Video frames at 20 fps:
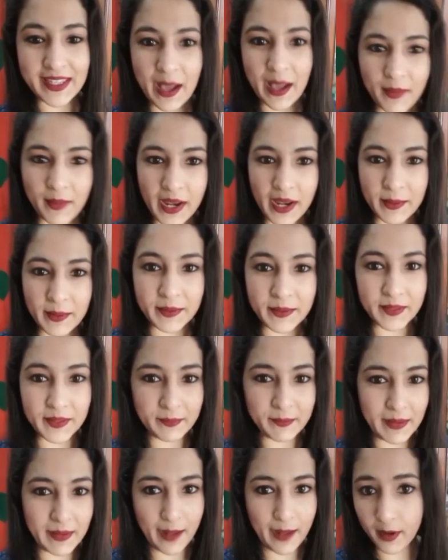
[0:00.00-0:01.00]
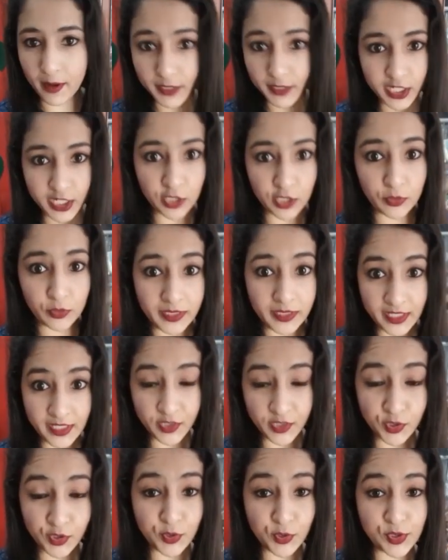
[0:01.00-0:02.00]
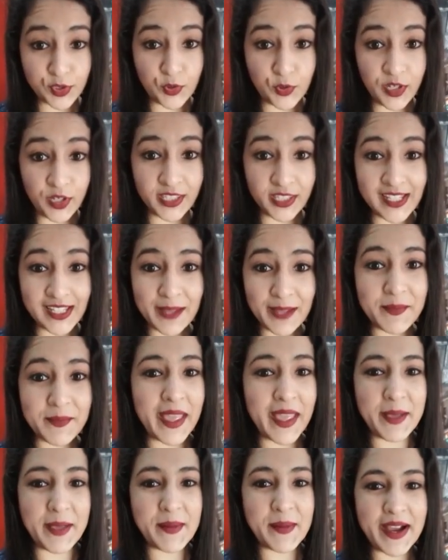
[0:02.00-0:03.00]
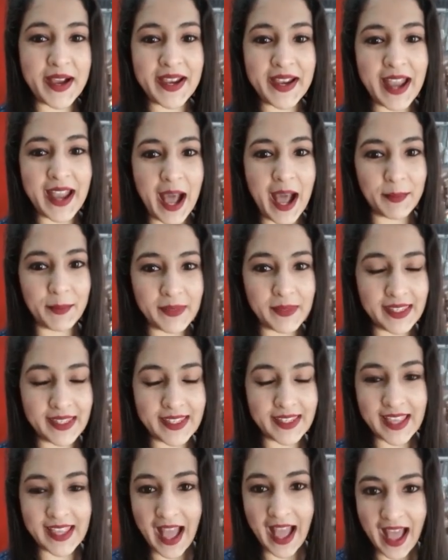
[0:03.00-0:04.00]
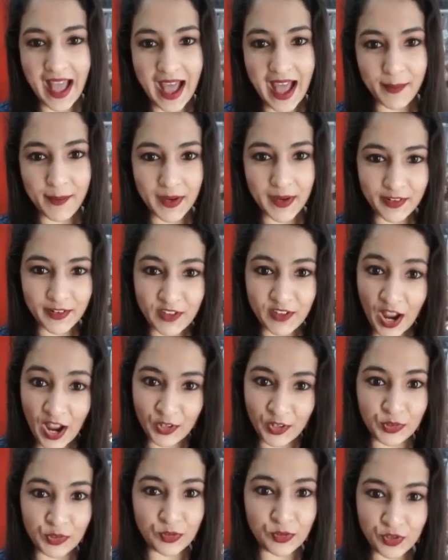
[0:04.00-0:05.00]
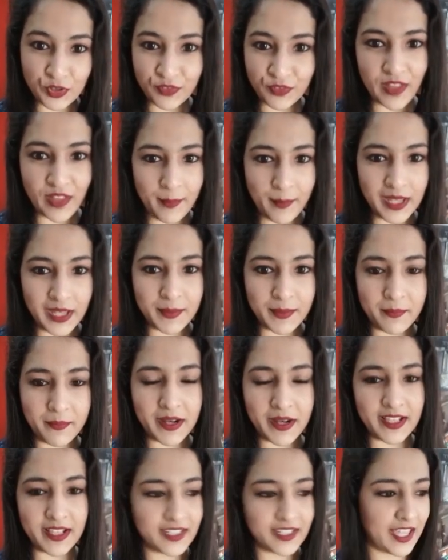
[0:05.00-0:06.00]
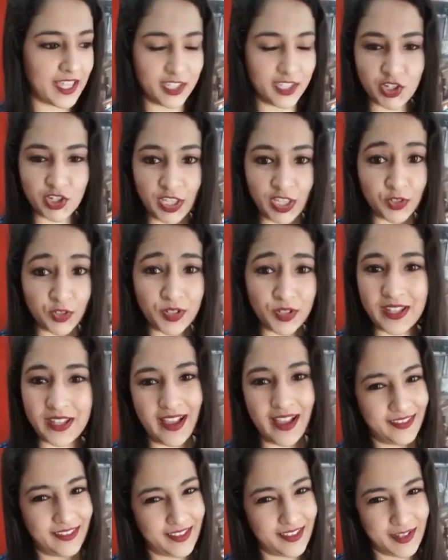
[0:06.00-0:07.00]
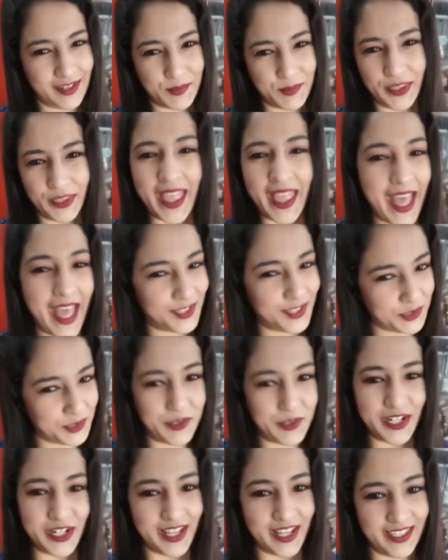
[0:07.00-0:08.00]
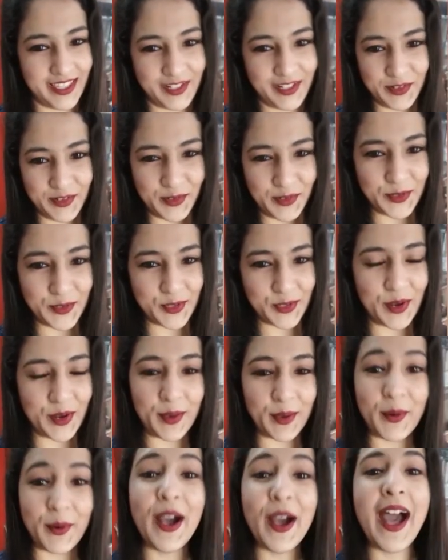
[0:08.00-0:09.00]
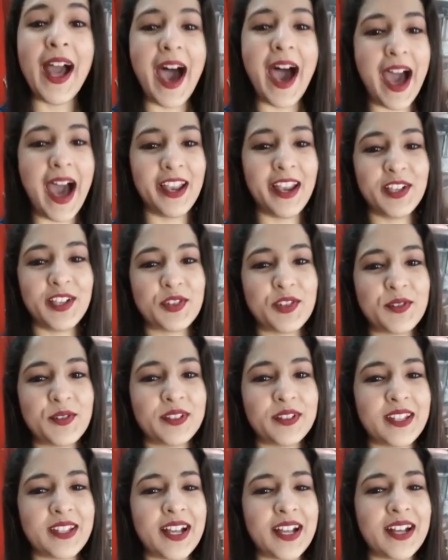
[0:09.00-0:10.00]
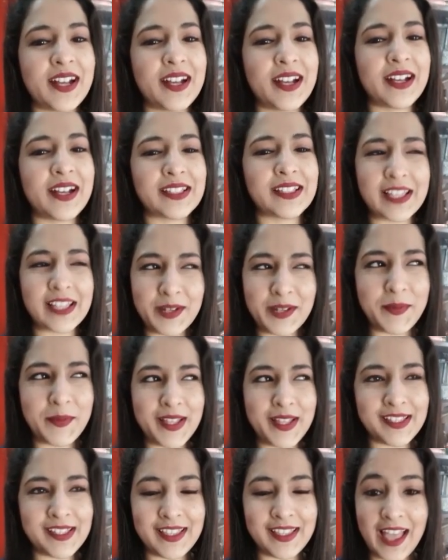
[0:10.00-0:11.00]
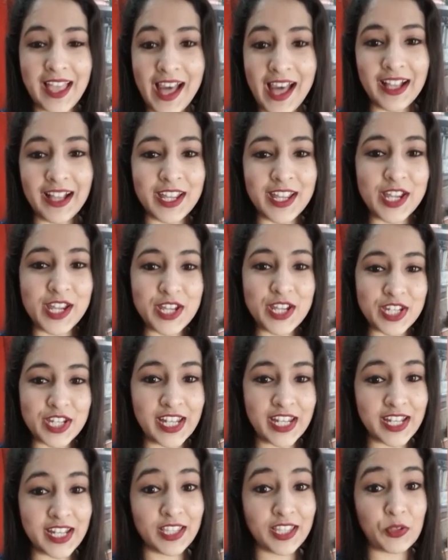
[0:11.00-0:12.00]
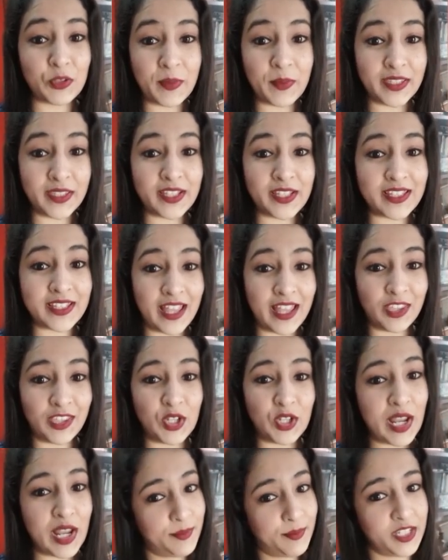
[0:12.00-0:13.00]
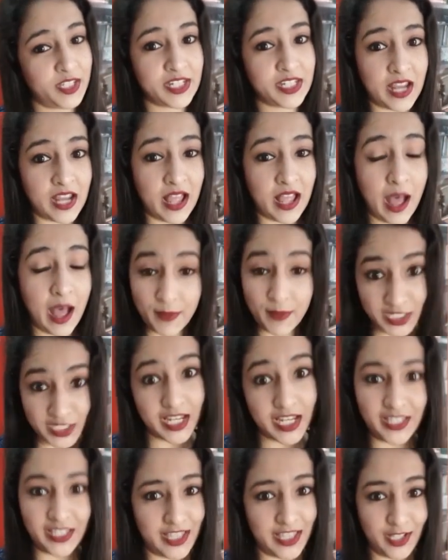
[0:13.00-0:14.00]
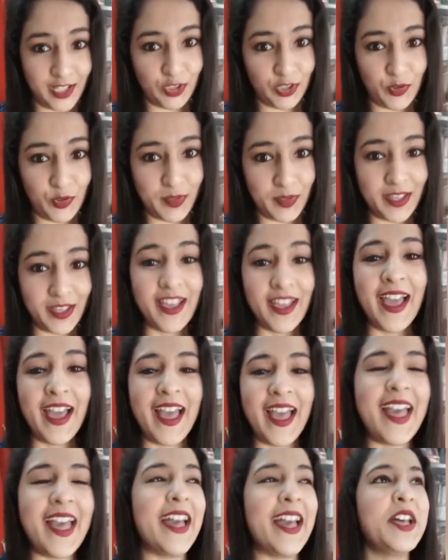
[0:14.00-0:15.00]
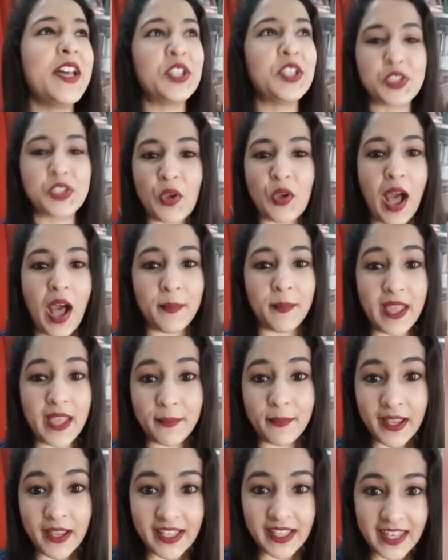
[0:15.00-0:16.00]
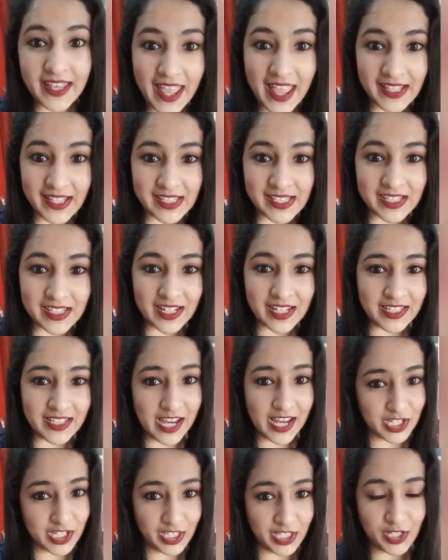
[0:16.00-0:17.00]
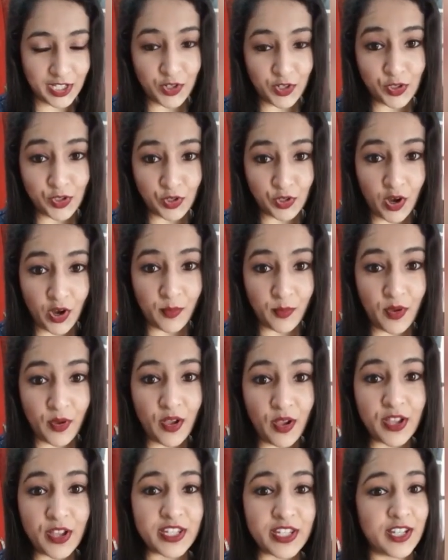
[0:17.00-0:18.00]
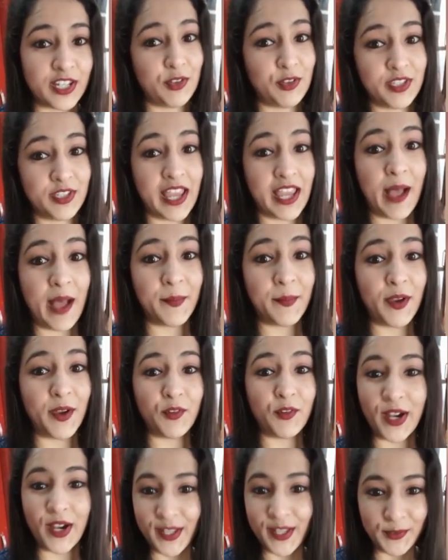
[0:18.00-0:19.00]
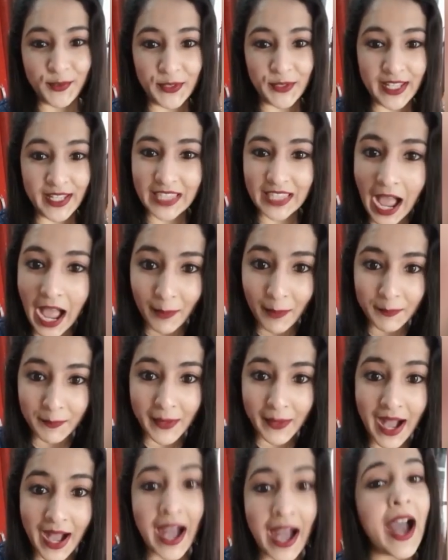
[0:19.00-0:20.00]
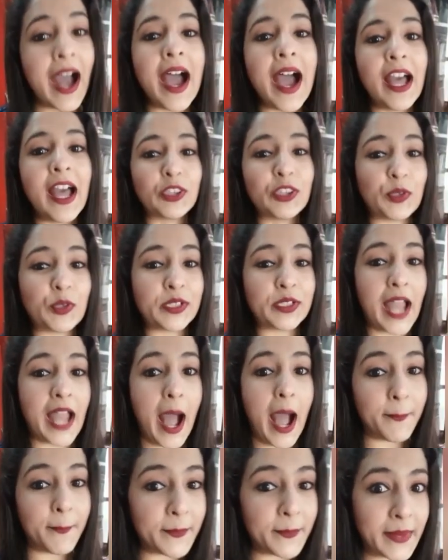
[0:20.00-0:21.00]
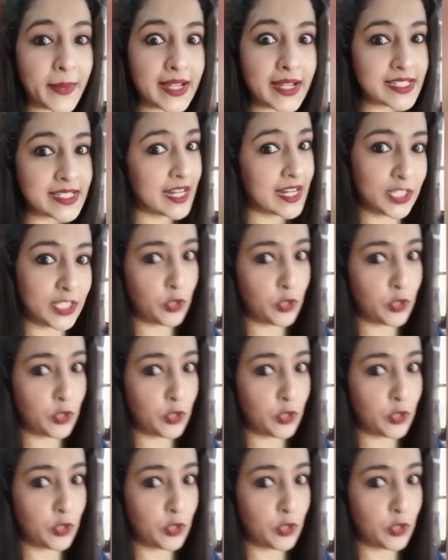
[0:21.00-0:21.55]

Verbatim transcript: আমার মা বাবার সাথে তোমাদের ইন্ট্রোডিউস করিয়ে দিলাম এবার আমি আমার আরও দুজন ফ্যামিলি মেম্বার আছে তাদের সাথে না তাদের মধ্যে একজনের সাথে ইন্ট্রোডিউস করাবো আরেকজনটা সারপ্রাইজে থাক সেটা তোমাদের জানতে হলে আমাদের আমার সাথে থাকতে হবে হ্যাঁ সো আমি আমার নেক্সট যার সাথে ইন্ট্রোডিউস করাবো সেটা হচ্ছে আমার ওয়ান অ্যান্ড অনলি থাম্মা তো ঠাম্মার সাথে